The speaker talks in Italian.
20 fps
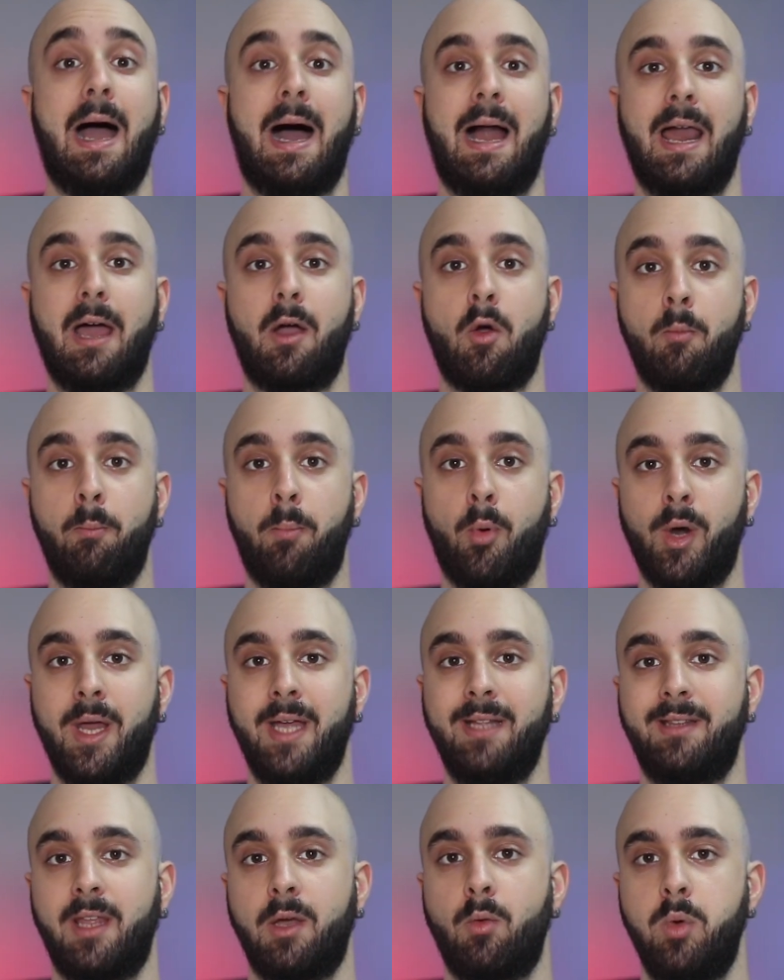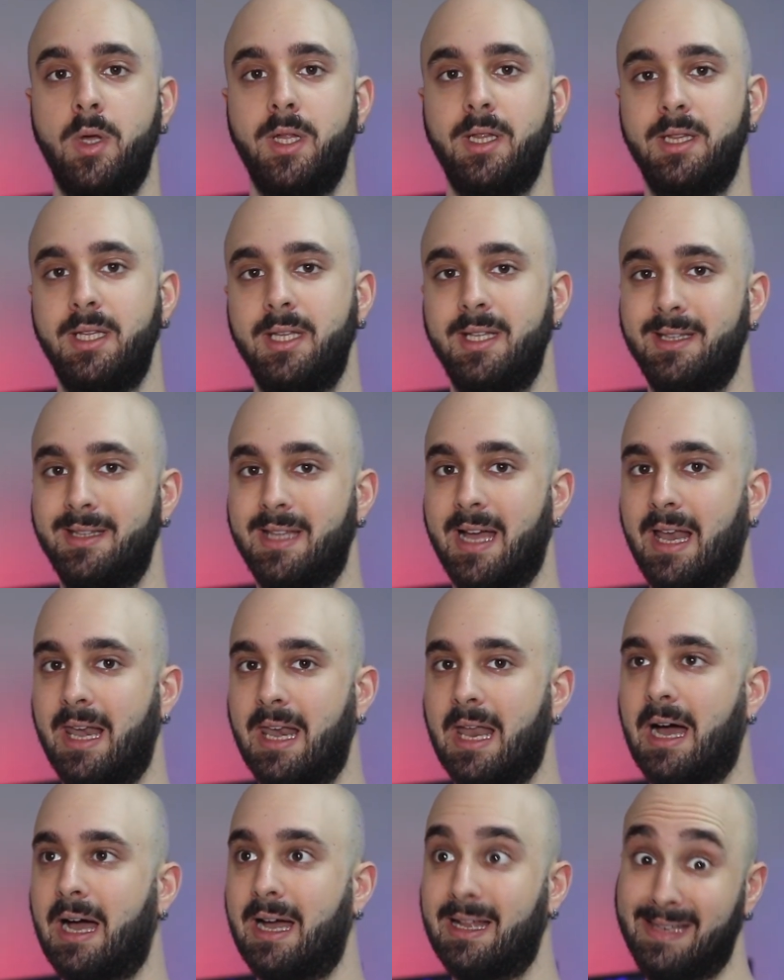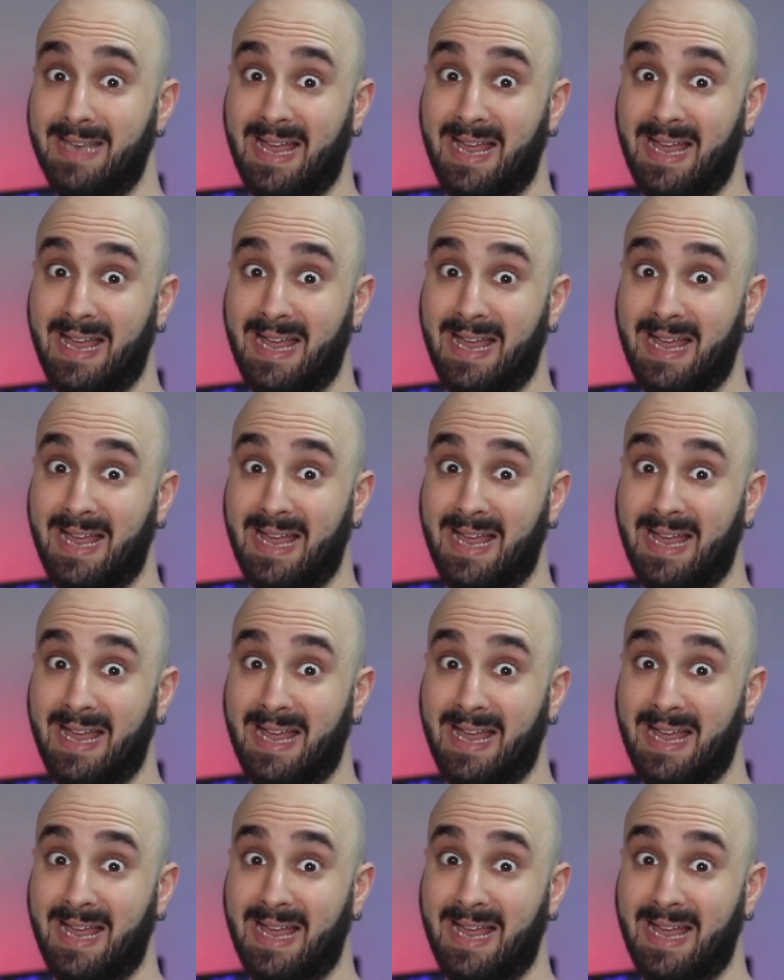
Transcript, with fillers: alla componente quindi dalla,